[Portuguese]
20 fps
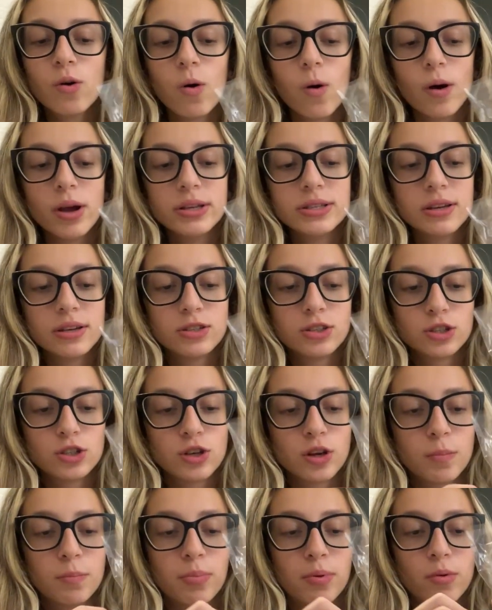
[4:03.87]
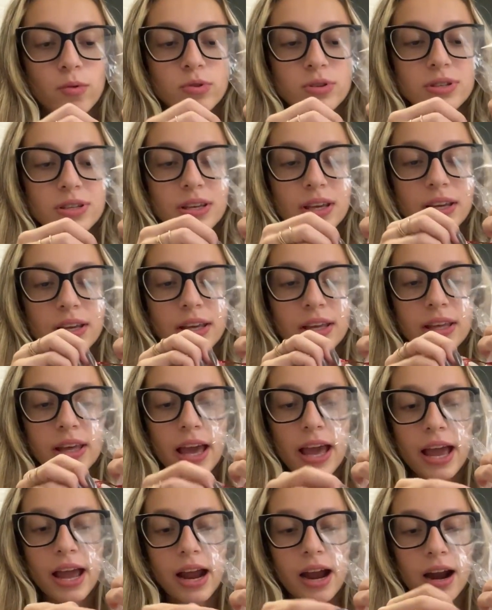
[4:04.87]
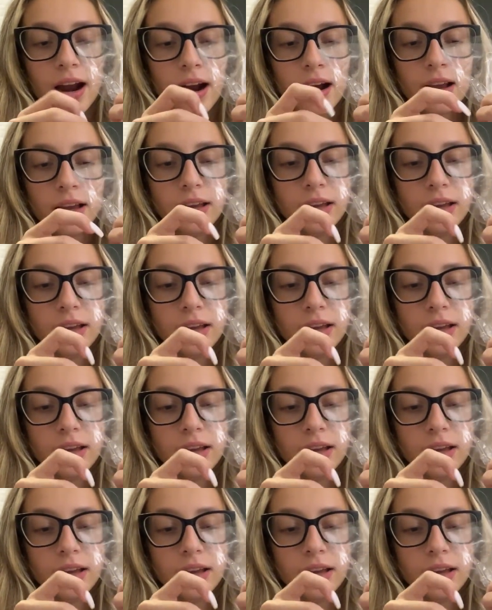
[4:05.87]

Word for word: coisa de tipo skincare